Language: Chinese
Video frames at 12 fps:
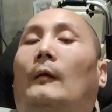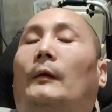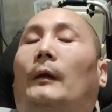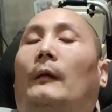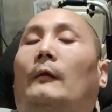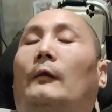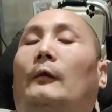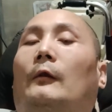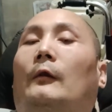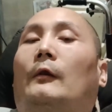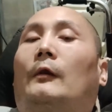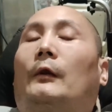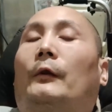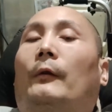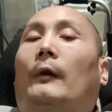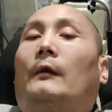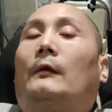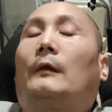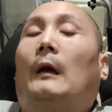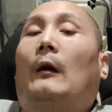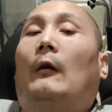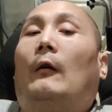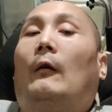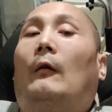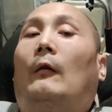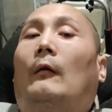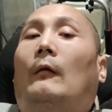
现在是十一月十三号